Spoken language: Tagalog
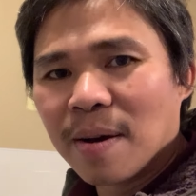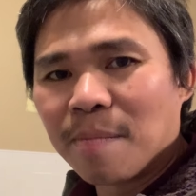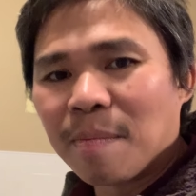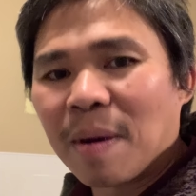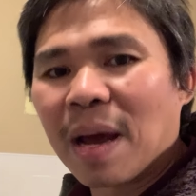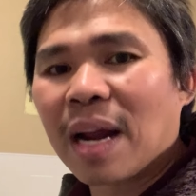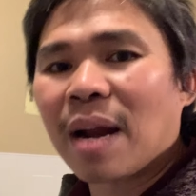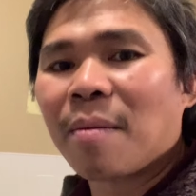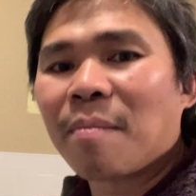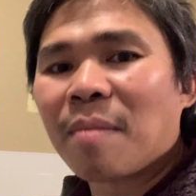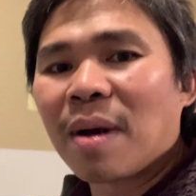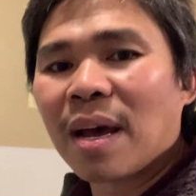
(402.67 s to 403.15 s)

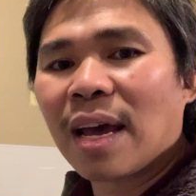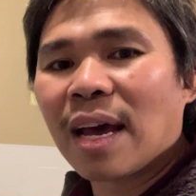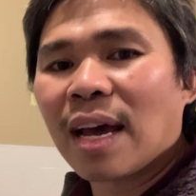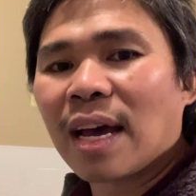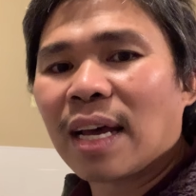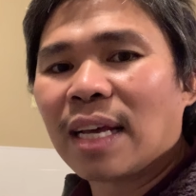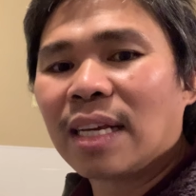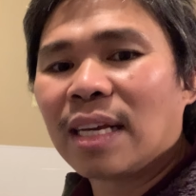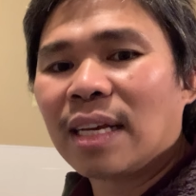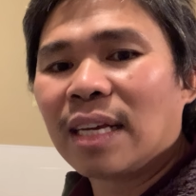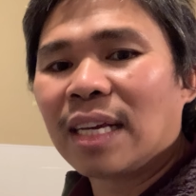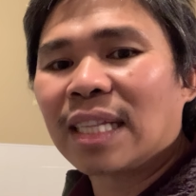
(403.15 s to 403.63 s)
para
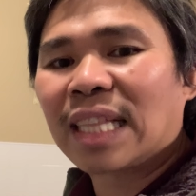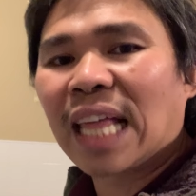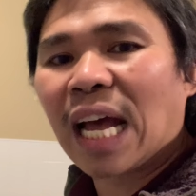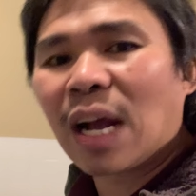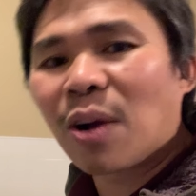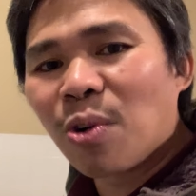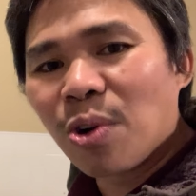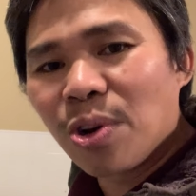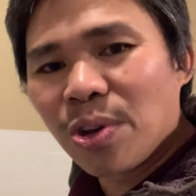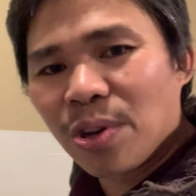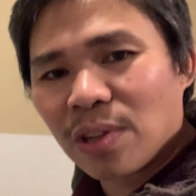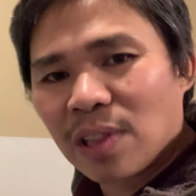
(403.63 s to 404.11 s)

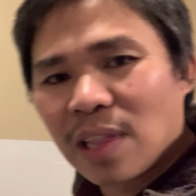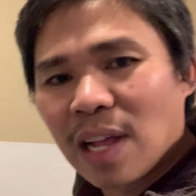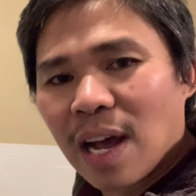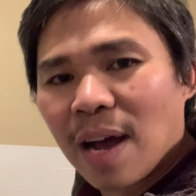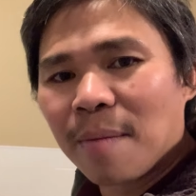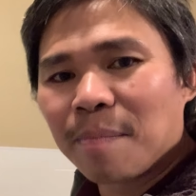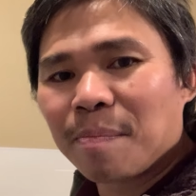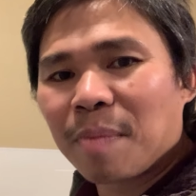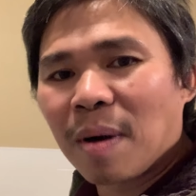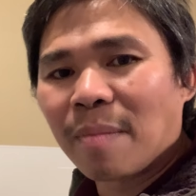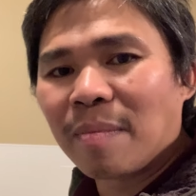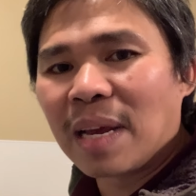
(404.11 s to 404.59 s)
maitaguyod
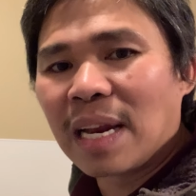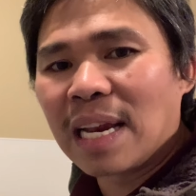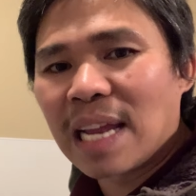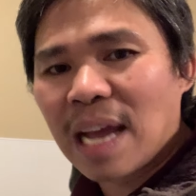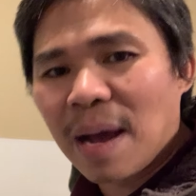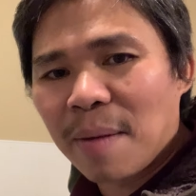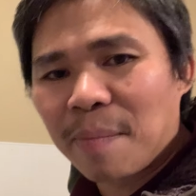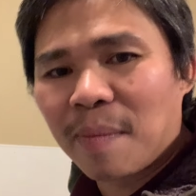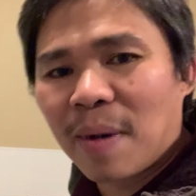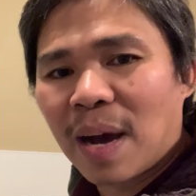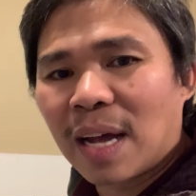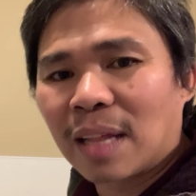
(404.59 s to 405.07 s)
lang ang
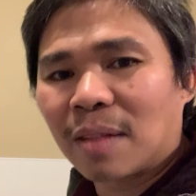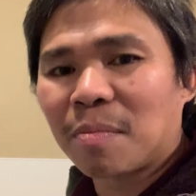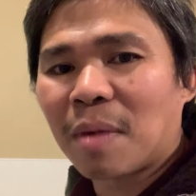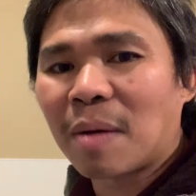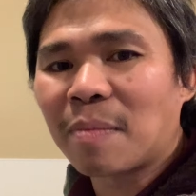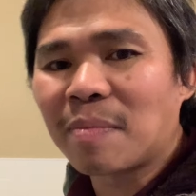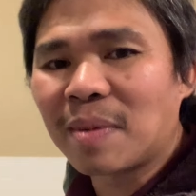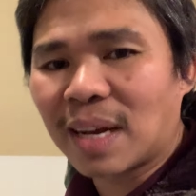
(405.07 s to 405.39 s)
pamilya at